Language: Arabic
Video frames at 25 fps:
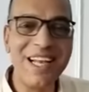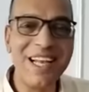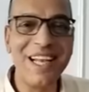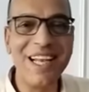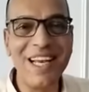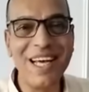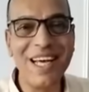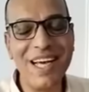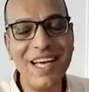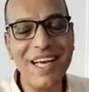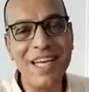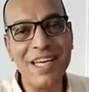
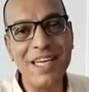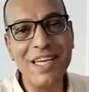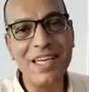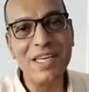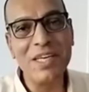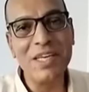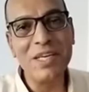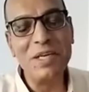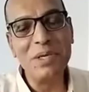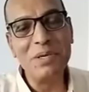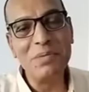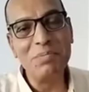مليون على
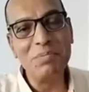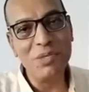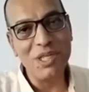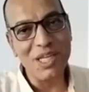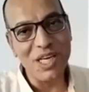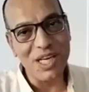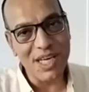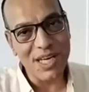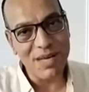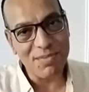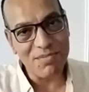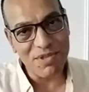الأقل
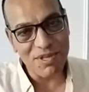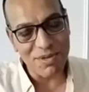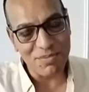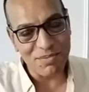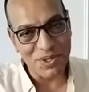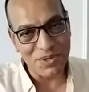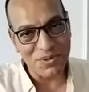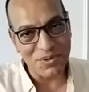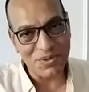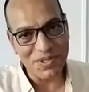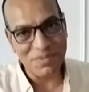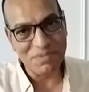من
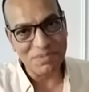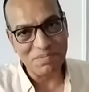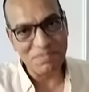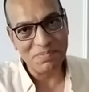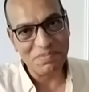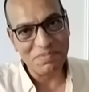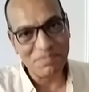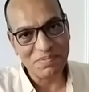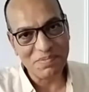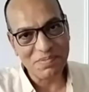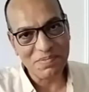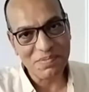الخمسة مليون
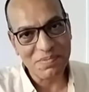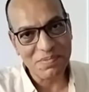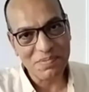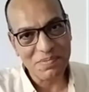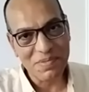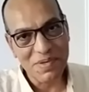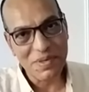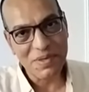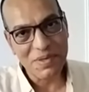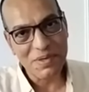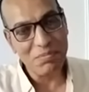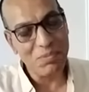
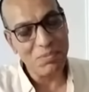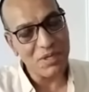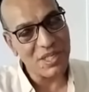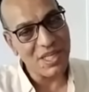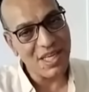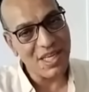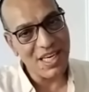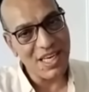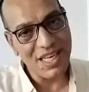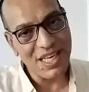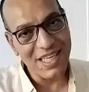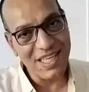
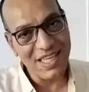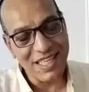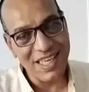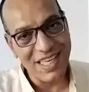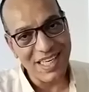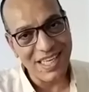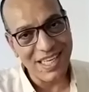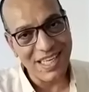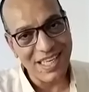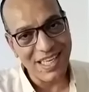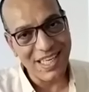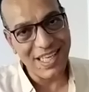مثال
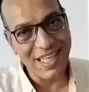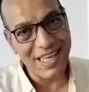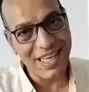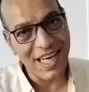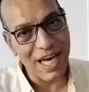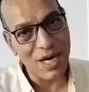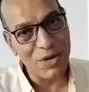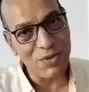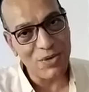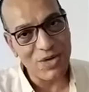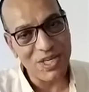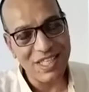كده
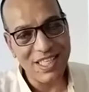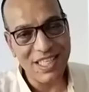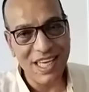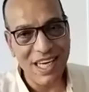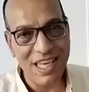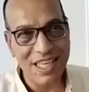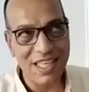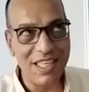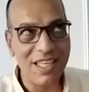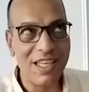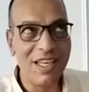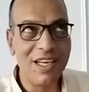أنا
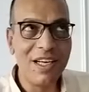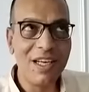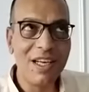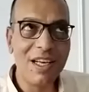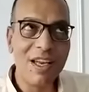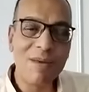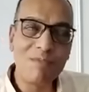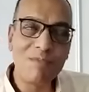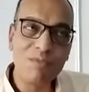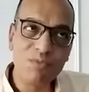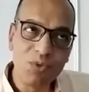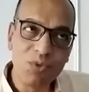حاولت
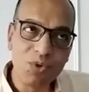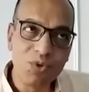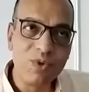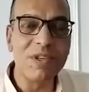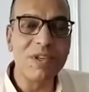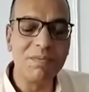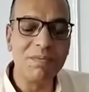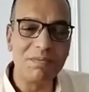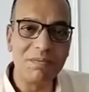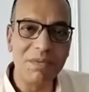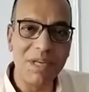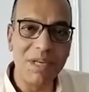يعني لم
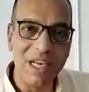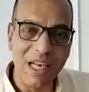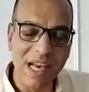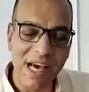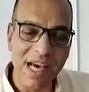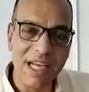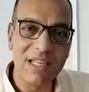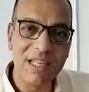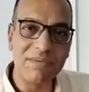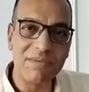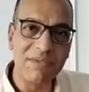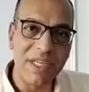أصب
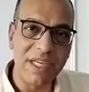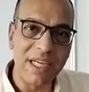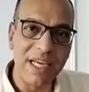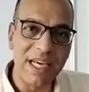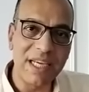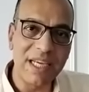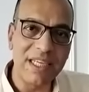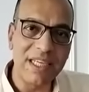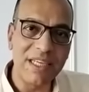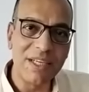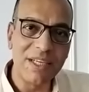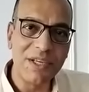
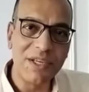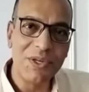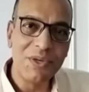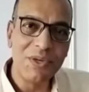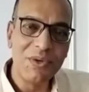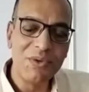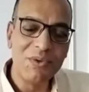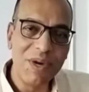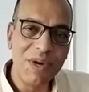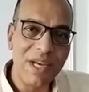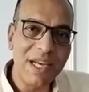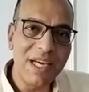الهدف
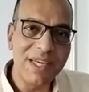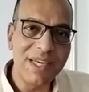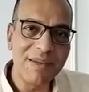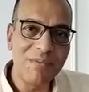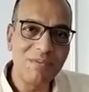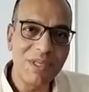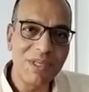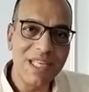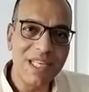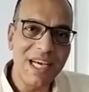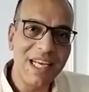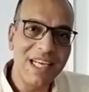النهائي
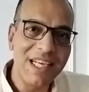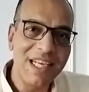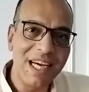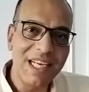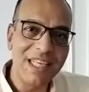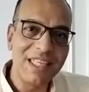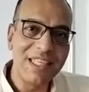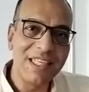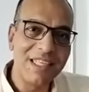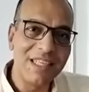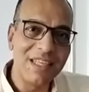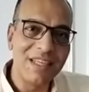ولكن
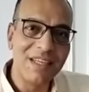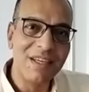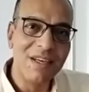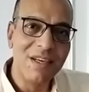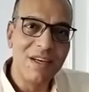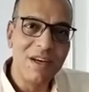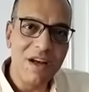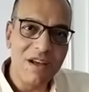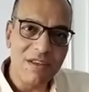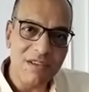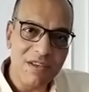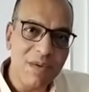مثال
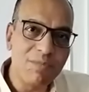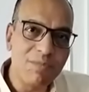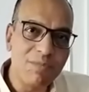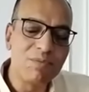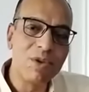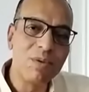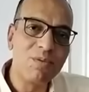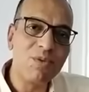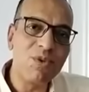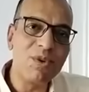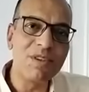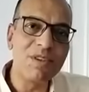يعني
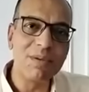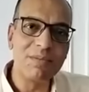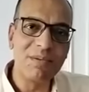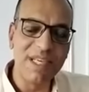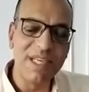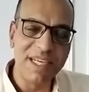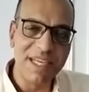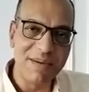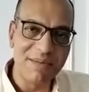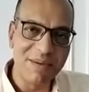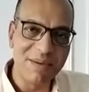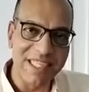أصبت
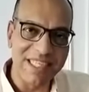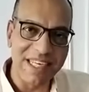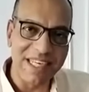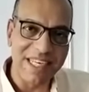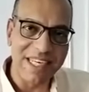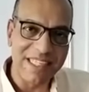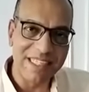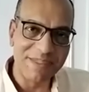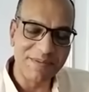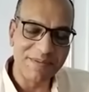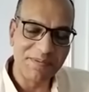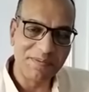معظم
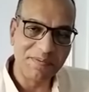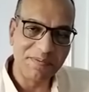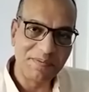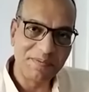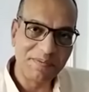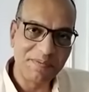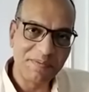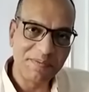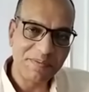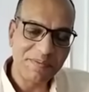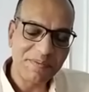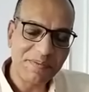الإجابات
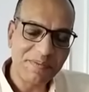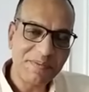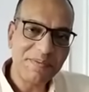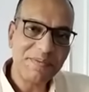يعني